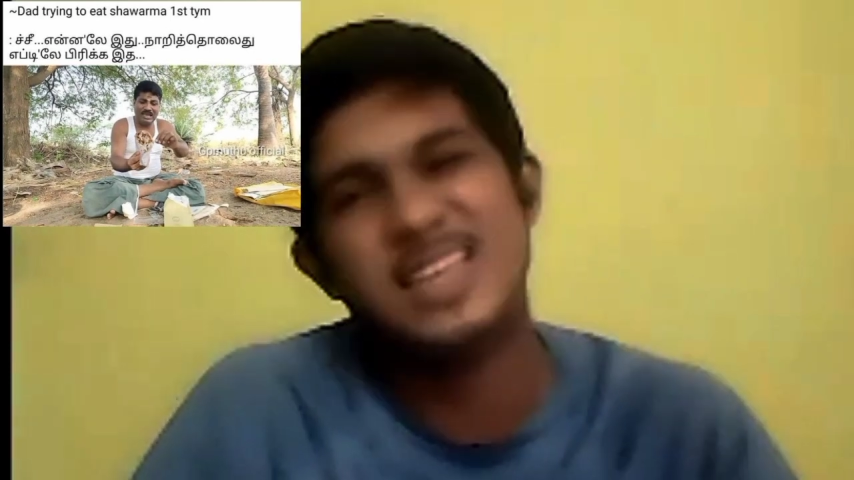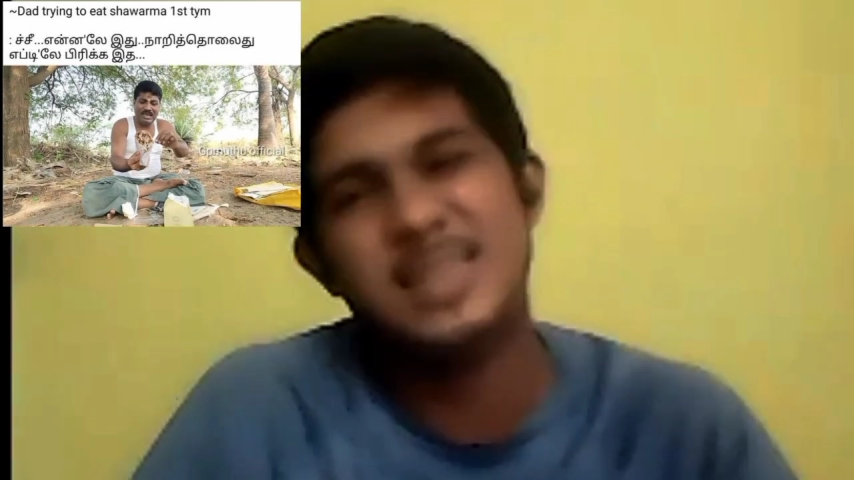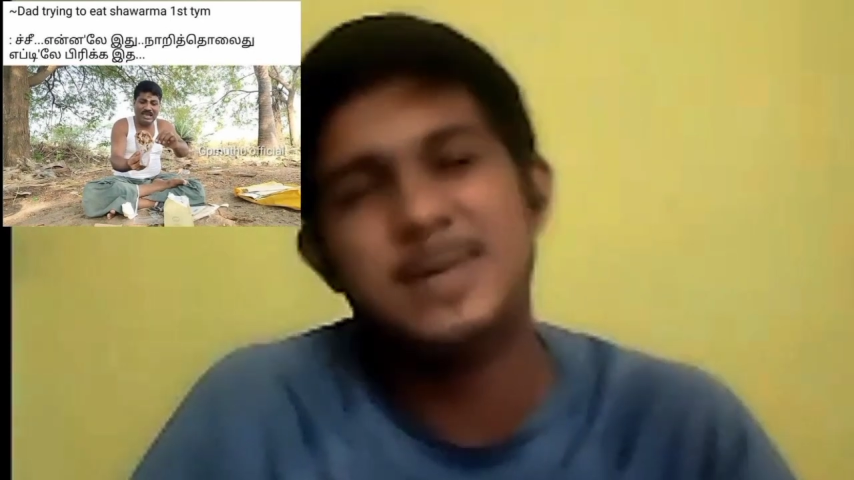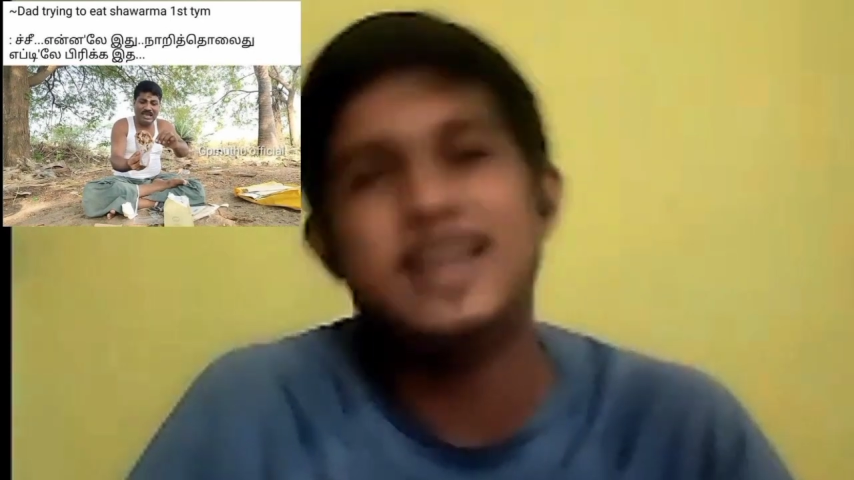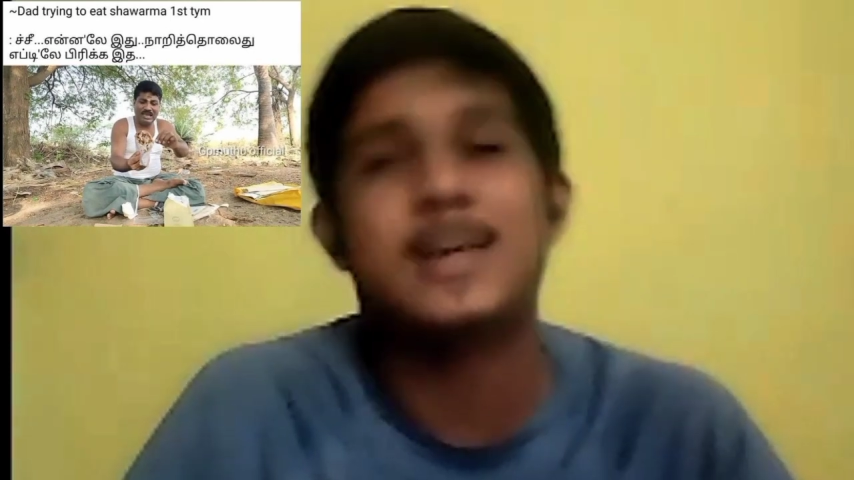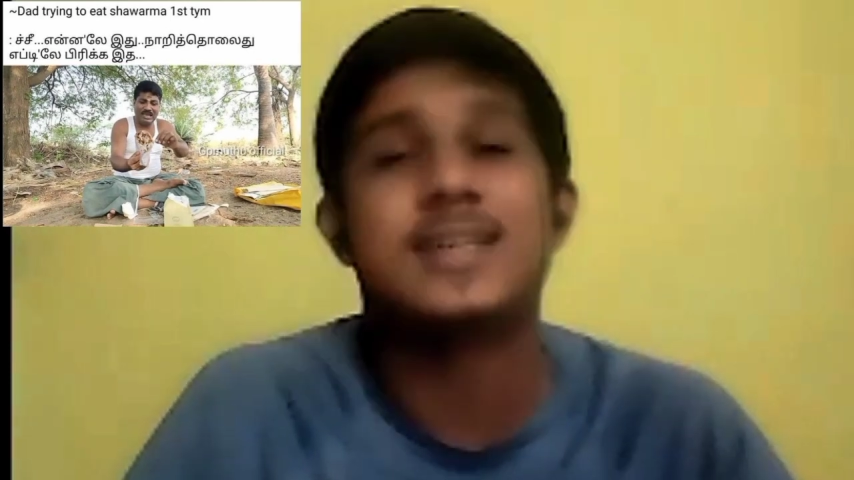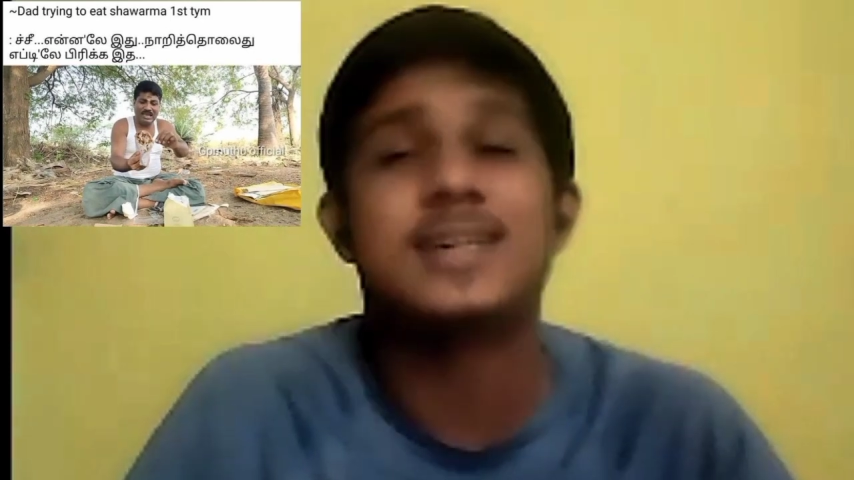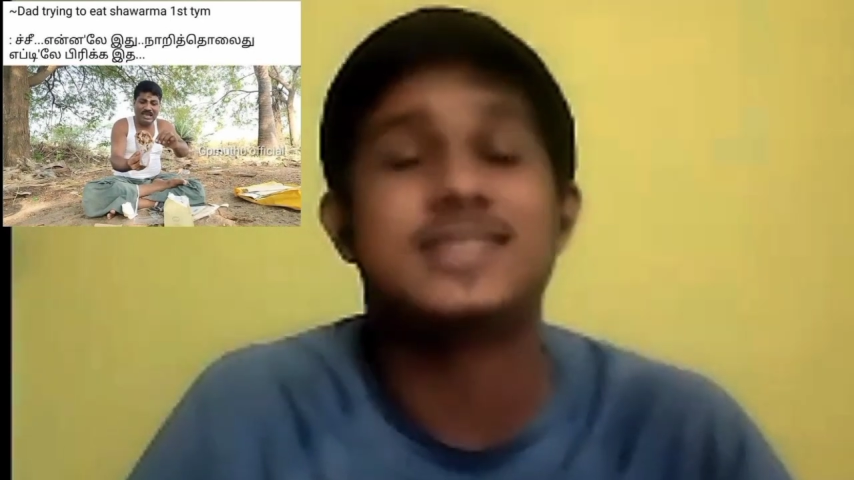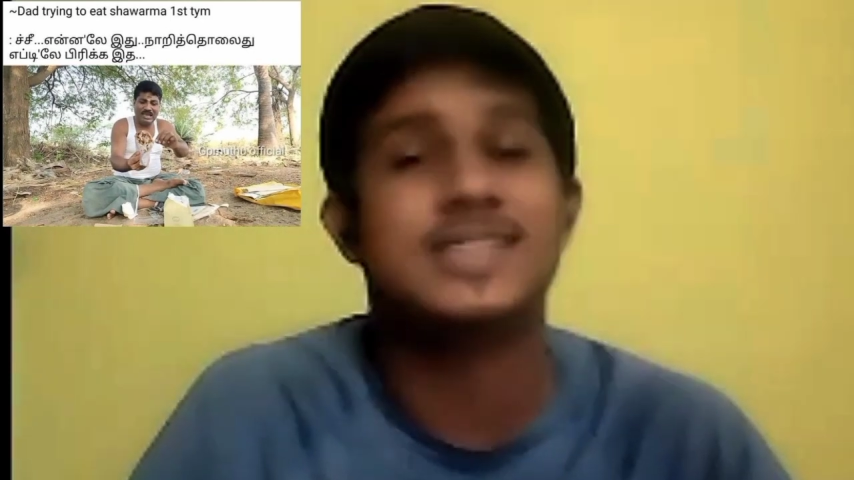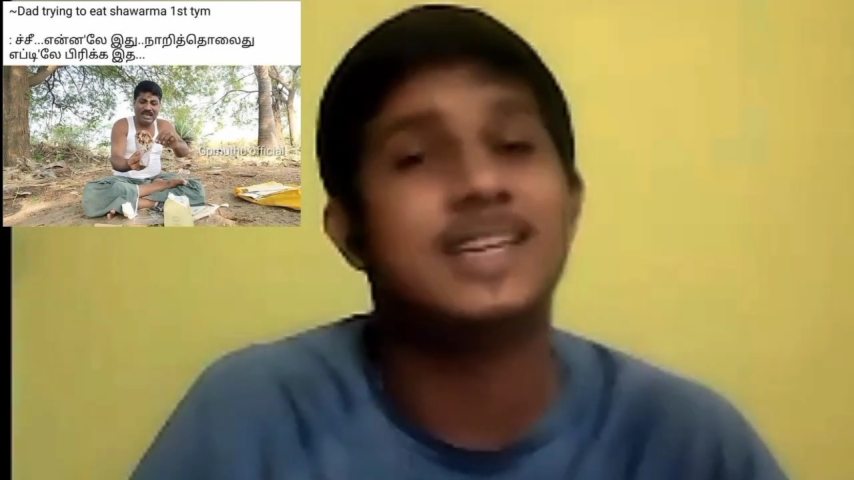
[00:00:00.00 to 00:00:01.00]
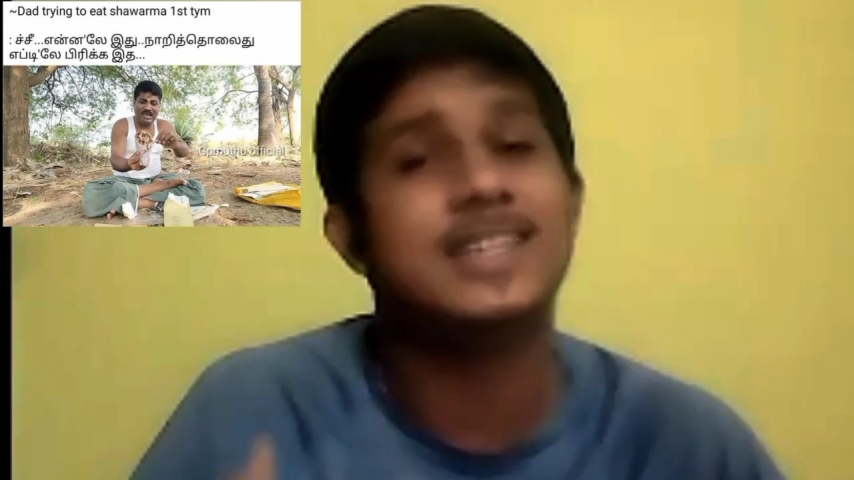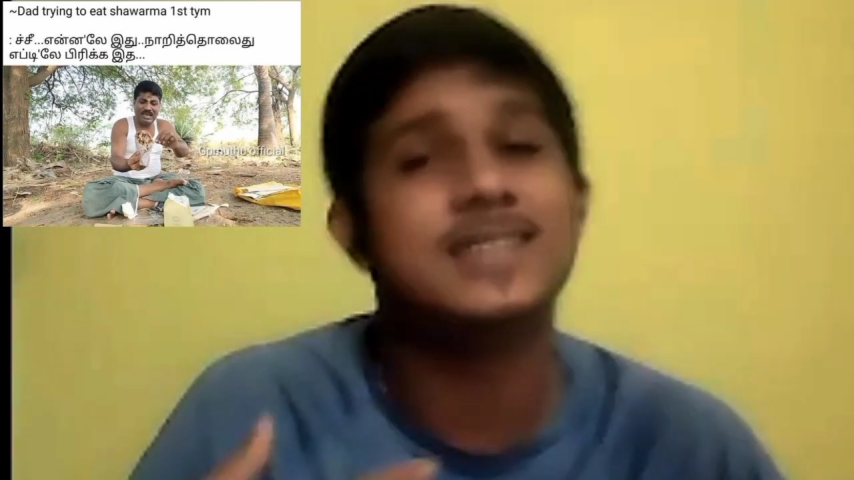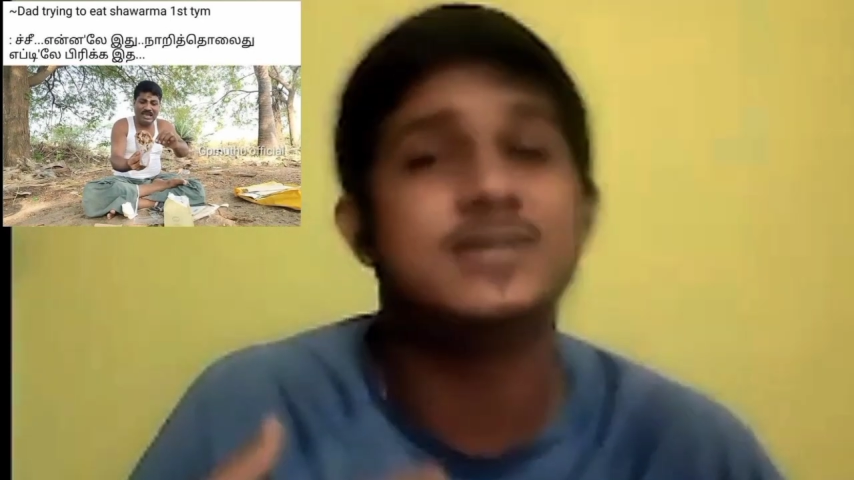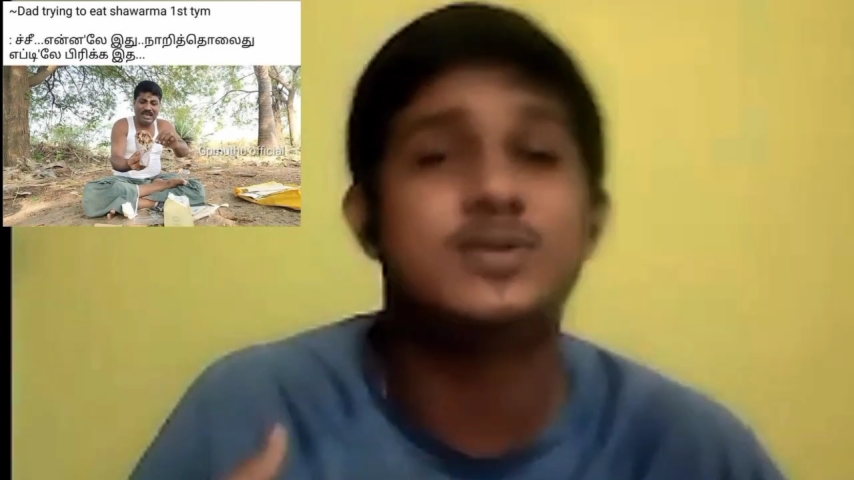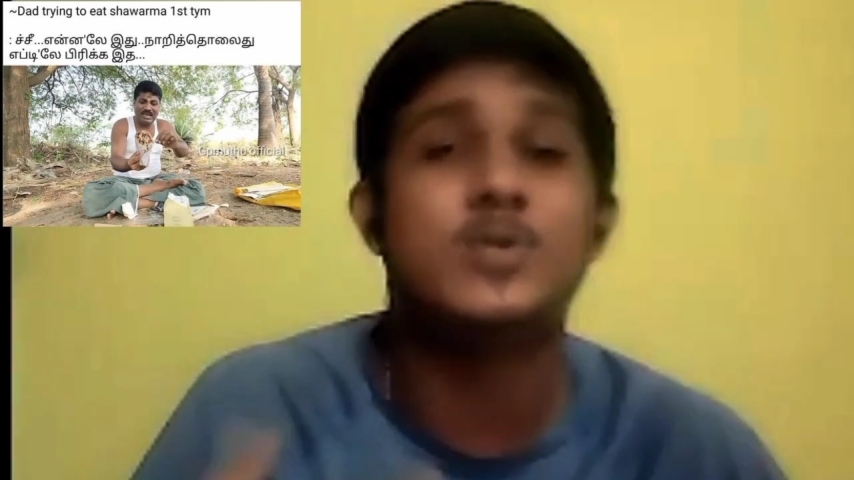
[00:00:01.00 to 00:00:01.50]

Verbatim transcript: இந்த மாதிரி கதை கிடைச்சி எங்களுக்கு